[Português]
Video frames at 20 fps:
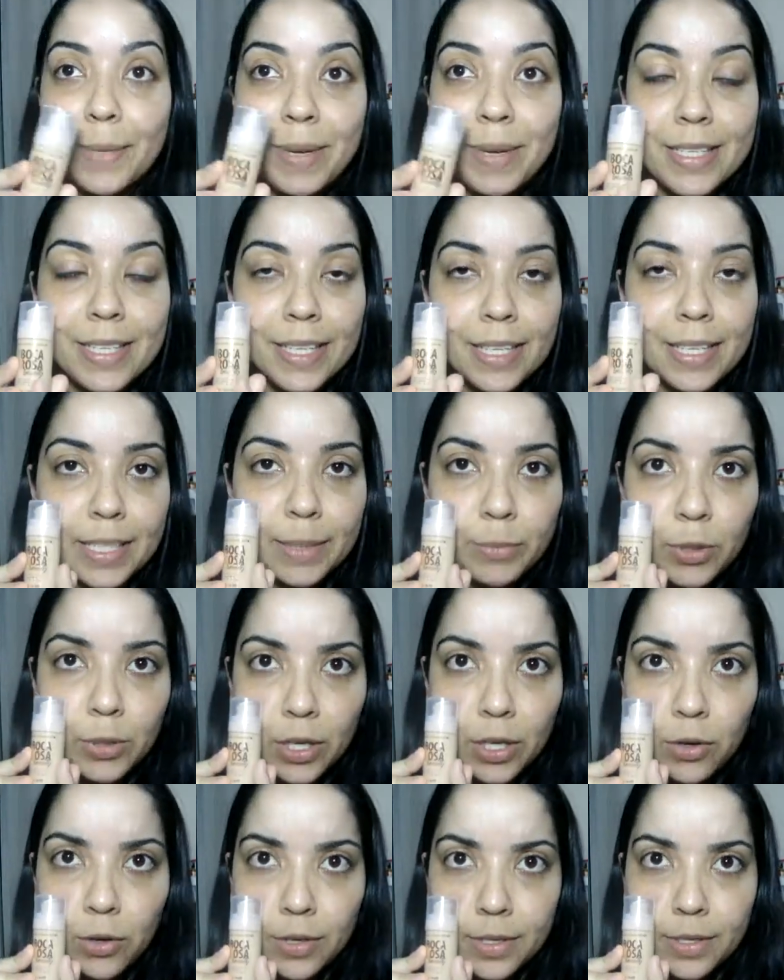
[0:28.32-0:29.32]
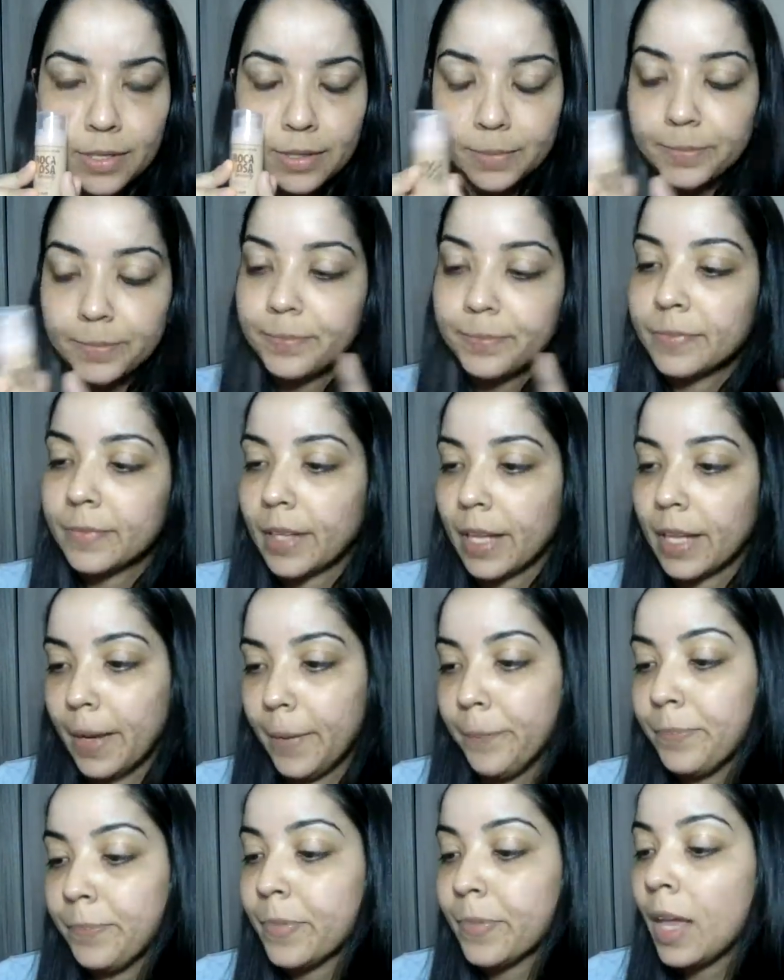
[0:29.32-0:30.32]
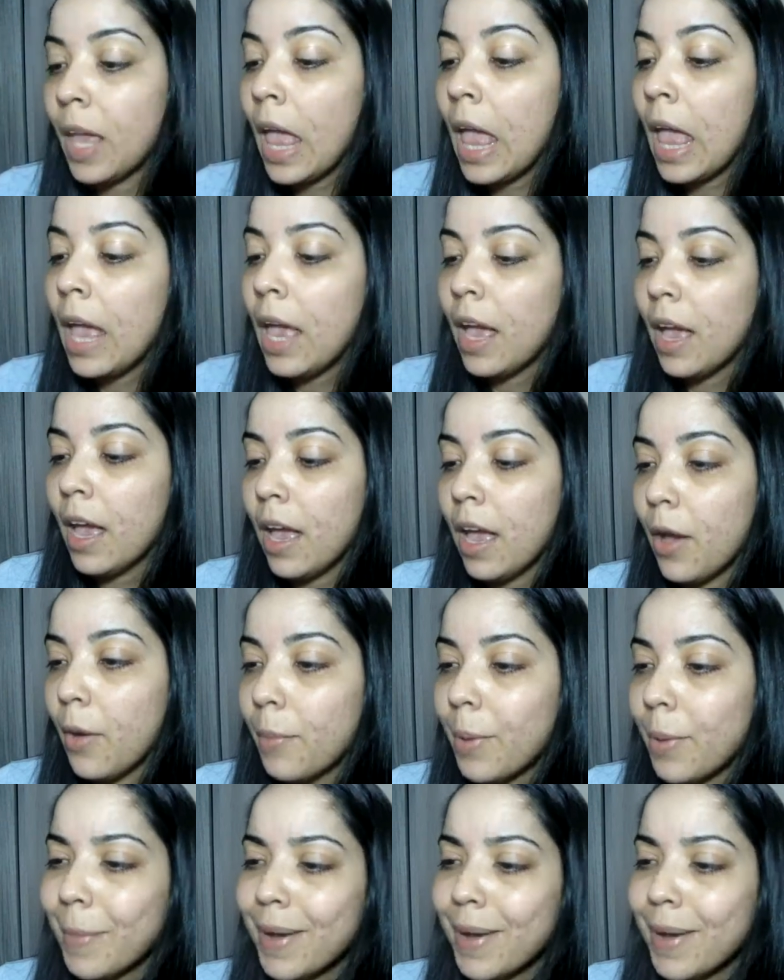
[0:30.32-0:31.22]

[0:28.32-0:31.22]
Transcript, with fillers: base aqui da Boca Rosa, tá? É uma